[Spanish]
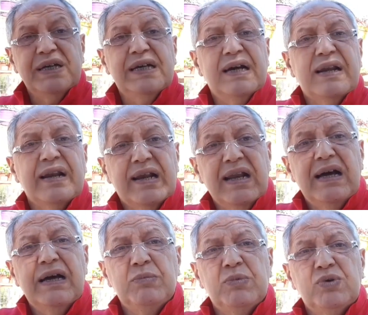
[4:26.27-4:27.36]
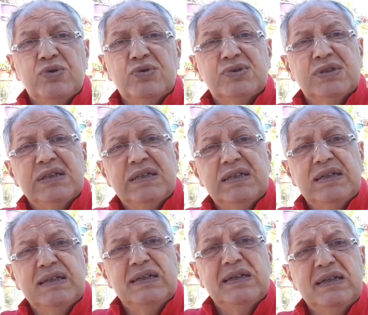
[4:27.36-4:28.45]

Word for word: quejas, reclamos, e